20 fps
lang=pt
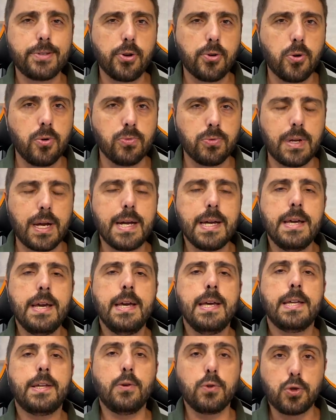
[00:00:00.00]
é só contar
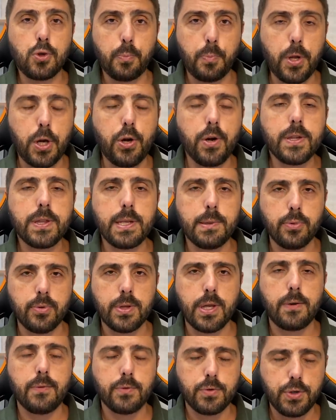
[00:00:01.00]
que o Superior
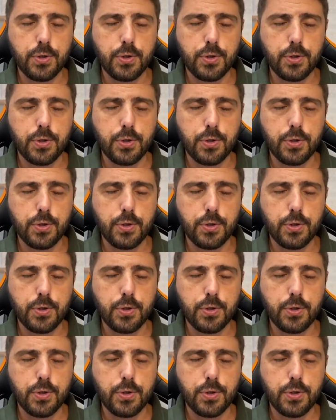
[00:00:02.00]
Tribunal